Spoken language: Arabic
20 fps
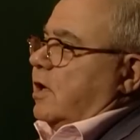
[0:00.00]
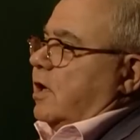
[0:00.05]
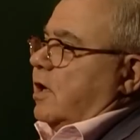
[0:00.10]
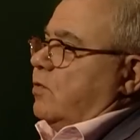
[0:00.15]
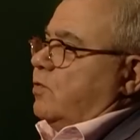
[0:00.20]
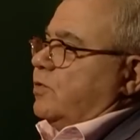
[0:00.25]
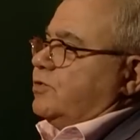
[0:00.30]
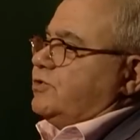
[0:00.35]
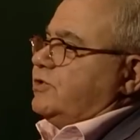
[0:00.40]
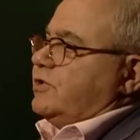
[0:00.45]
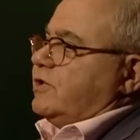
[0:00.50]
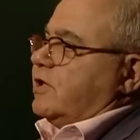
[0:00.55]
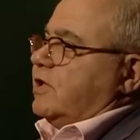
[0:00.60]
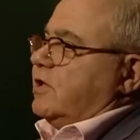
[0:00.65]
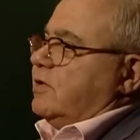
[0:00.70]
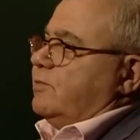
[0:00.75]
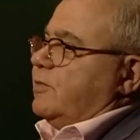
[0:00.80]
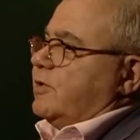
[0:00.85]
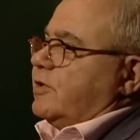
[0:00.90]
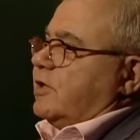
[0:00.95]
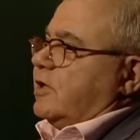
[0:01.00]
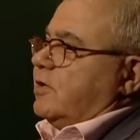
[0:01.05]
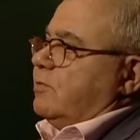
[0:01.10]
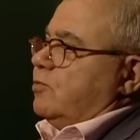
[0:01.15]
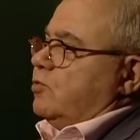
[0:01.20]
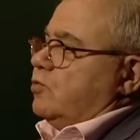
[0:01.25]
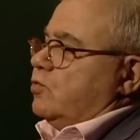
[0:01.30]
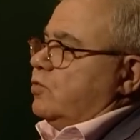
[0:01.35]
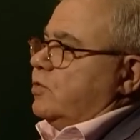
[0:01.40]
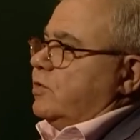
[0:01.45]
اول شيء كلمه
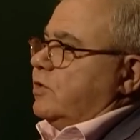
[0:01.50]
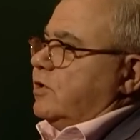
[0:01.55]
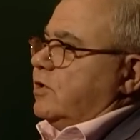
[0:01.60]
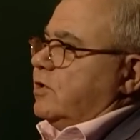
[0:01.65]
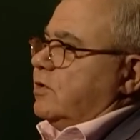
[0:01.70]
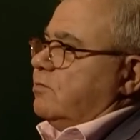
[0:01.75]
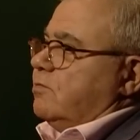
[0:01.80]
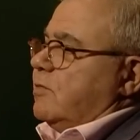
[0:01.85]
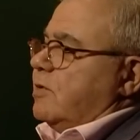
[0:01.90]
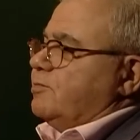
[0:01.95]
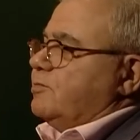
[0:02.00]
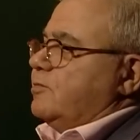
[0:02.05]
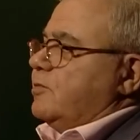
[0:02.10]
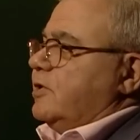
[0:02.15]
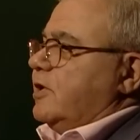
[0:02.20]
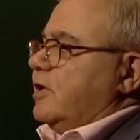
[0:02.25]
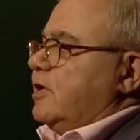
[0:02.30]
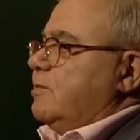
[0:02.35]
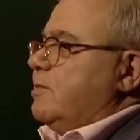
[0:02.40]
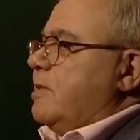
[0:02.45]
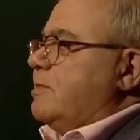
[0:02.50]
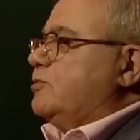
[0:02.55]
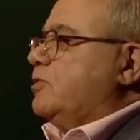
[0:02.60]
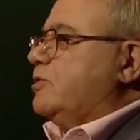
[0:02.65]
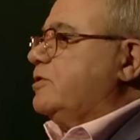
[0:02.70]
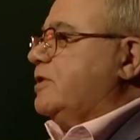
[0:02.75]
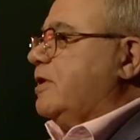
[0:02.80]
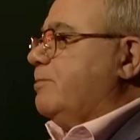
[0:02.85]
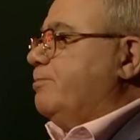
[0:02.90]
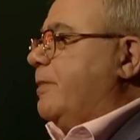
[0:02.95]
عملوني ما بت... يعني ما
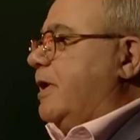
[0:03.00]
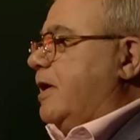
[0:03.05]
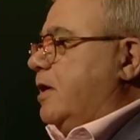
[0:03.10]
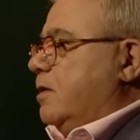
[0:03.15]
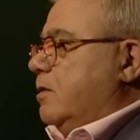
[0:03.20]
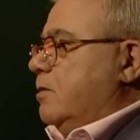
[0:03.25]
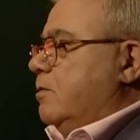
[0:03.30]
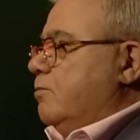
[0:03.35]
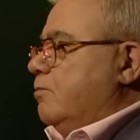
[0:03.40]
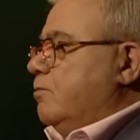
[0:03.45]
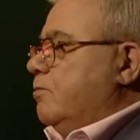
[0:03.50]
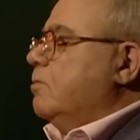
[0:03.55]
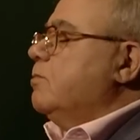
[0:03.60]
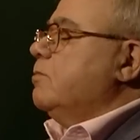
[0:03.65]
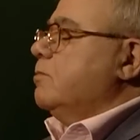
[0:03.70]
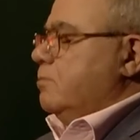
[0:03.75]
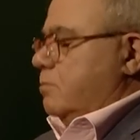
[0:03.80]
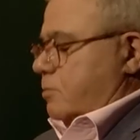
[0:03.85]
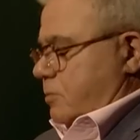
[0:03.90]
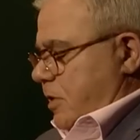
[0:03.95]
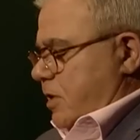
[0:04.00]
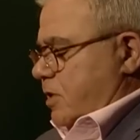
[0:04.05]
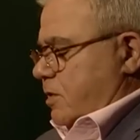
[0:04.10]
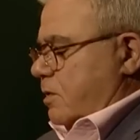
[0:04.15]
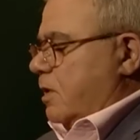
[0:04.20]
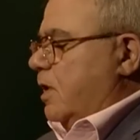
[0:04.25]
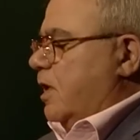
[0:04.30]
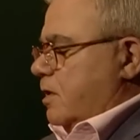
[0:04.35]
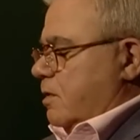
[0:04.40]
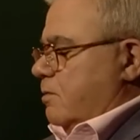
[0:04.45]
بتطبق قلت لك بعتذر على
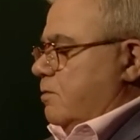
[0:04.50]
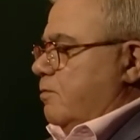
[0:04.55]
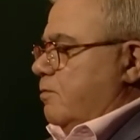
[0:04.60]
التعبير إيه بس هيدي